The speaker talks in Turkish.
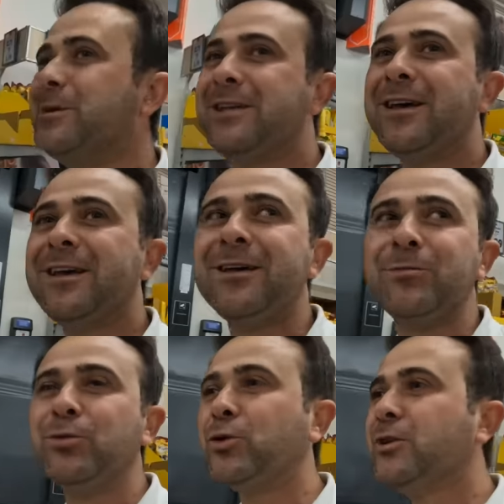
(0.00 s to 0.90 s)
Bir de
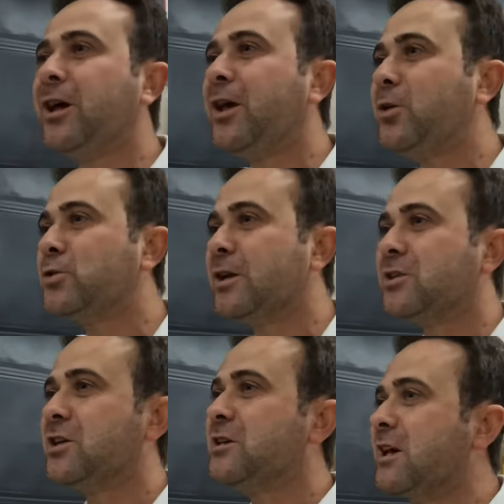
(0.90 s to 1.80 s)
burada en
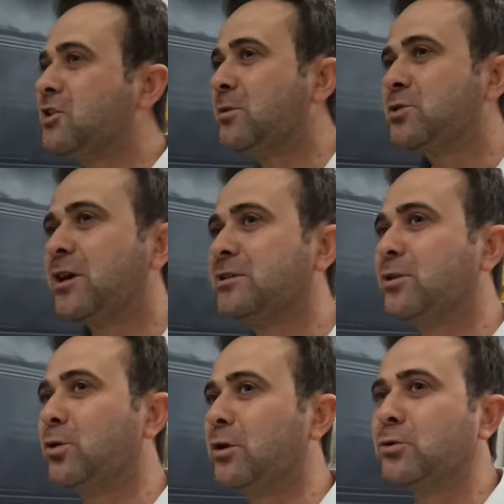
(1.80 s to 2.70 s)
güzel şey yaşam
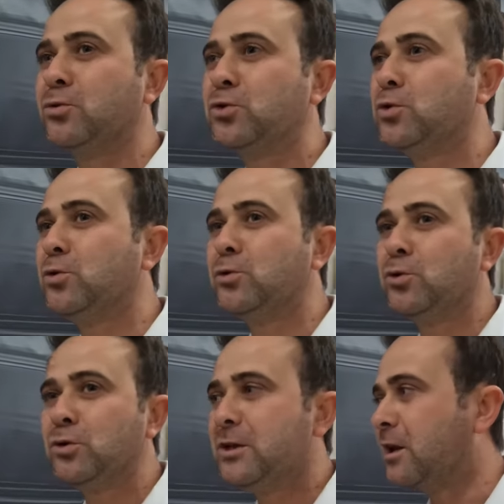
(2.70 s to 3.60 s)
şartları olarak
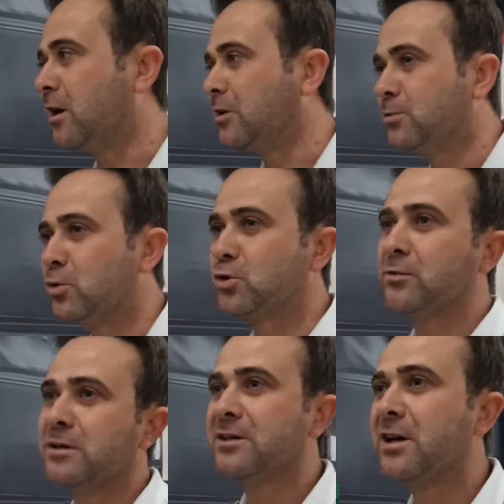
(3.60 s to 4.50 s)
düşünüldüğünde yani alım
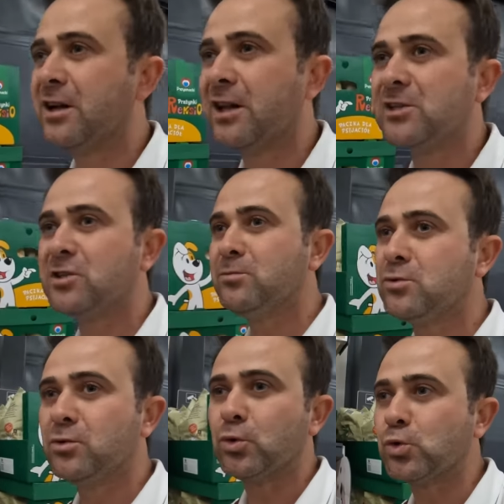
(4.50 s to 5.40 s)
gücünü vesaire geçtim.
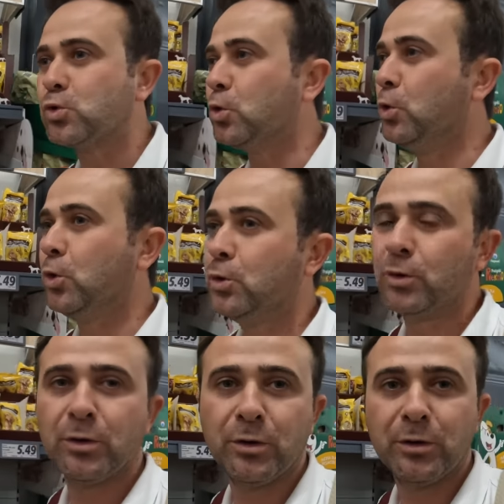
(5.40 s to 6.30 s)
Huzurlu.
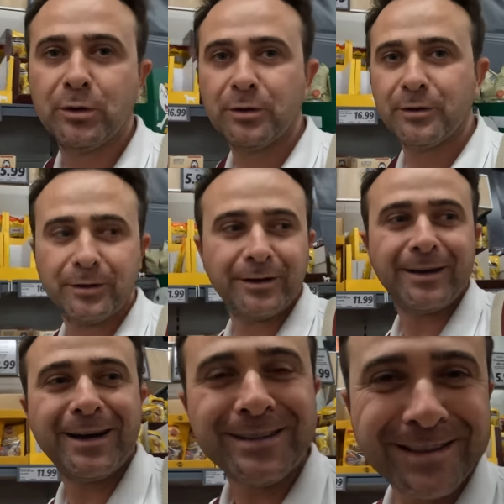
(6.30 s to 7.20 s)

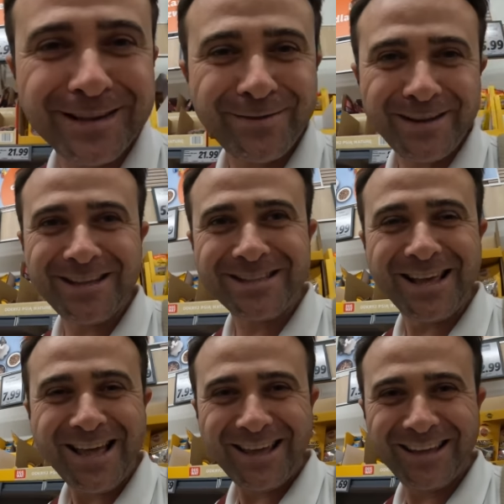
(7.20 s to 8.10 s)
Aa, ben sen de beni
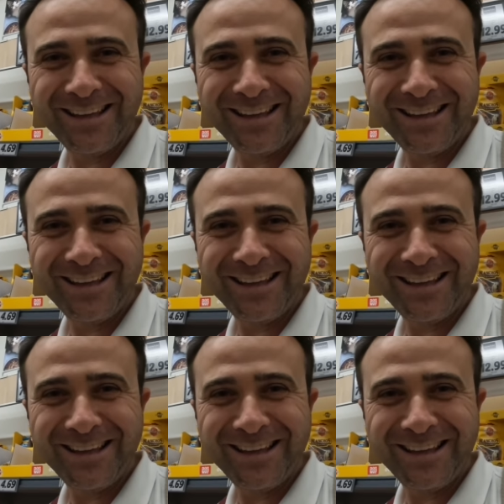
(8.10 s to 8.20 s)
izle.